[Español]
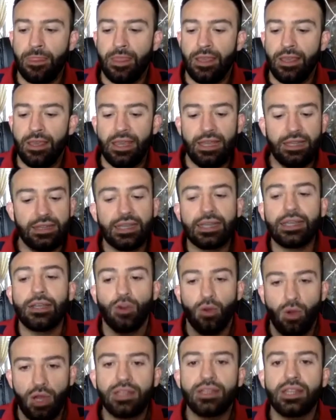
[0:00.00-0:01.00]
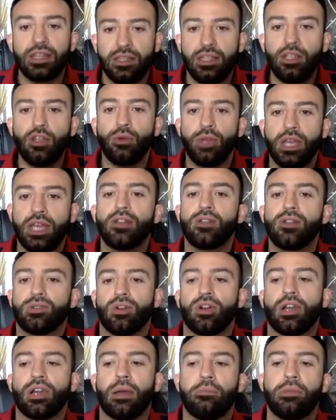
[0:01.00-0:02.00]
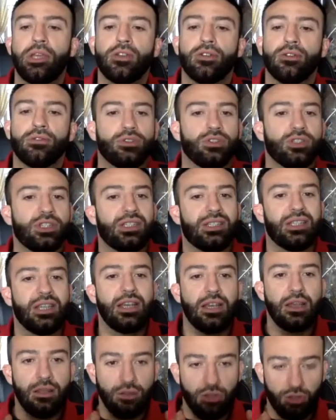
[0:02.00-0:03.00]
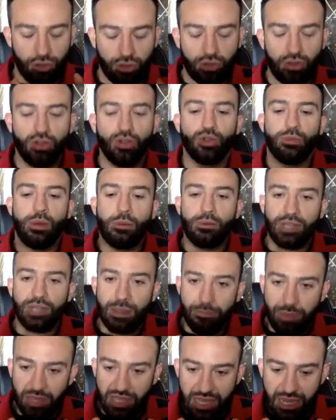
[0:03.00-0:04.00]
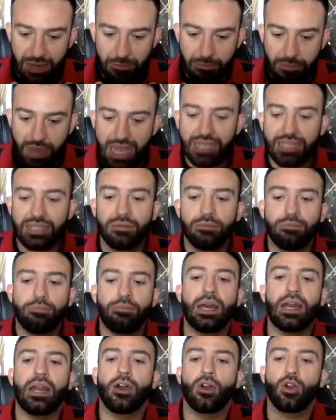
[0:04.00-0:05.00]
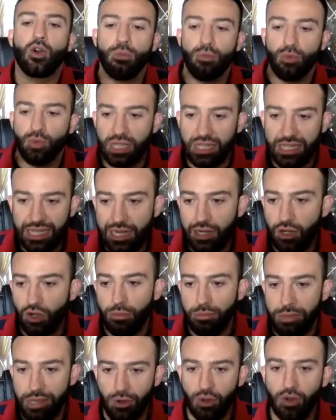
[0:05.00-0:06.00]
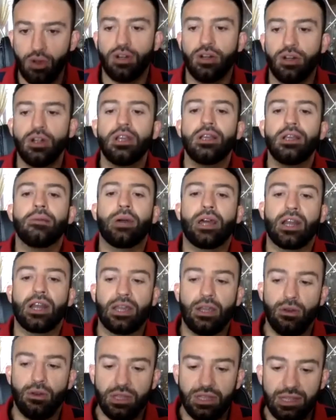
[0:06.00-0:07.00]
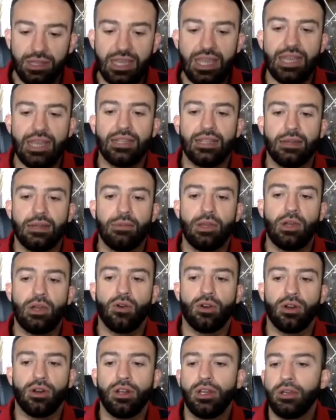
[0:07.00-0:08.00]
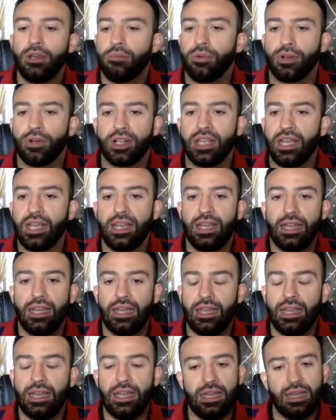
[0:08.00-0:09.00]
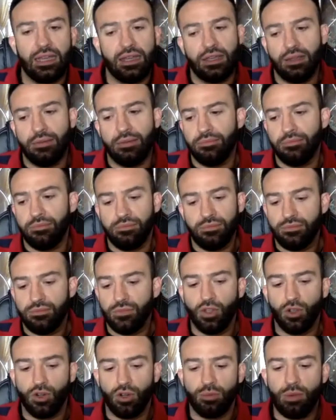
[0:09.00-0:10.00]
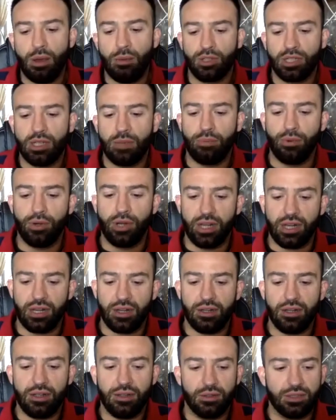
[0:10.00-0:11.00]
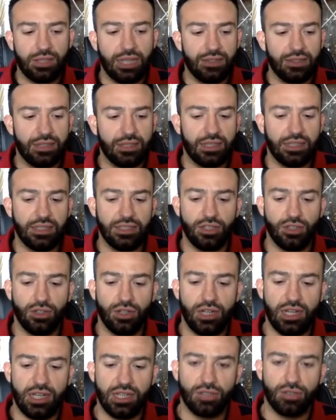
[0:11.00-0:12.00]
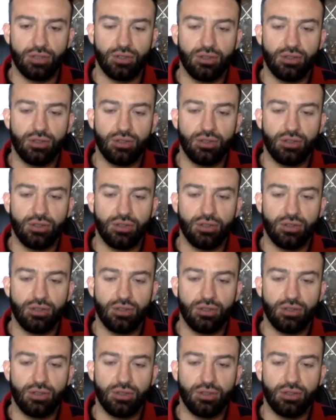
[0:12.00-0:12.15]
gente que no ha entendido bien nuestro camino. Entonces, nosotros nos vamos a empeñar más para comunicarlo mejor, para que lo entiendan mejor, porque em, no nos vamos a poner tanta atención en esto.